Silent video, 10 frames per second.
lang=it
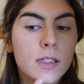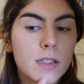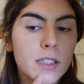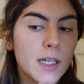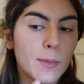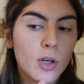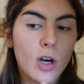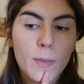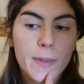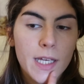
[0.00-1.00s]
diciamo
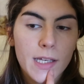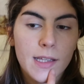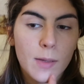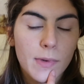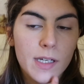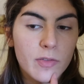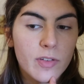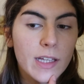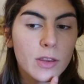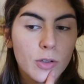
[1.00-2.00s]
copre e dà un bel
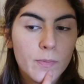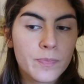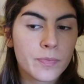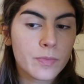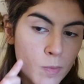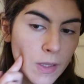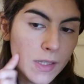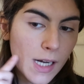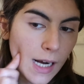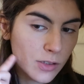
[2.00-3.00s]
effetto
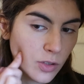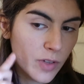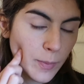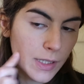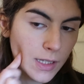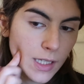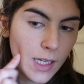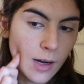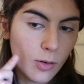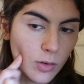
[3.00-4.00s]
mentre l'altro ovviamente
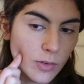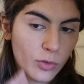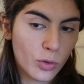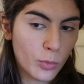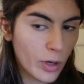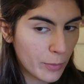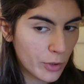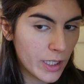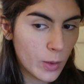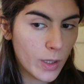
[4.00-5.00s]
ha una formula più
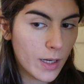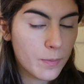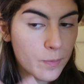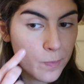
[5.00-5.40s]
liquida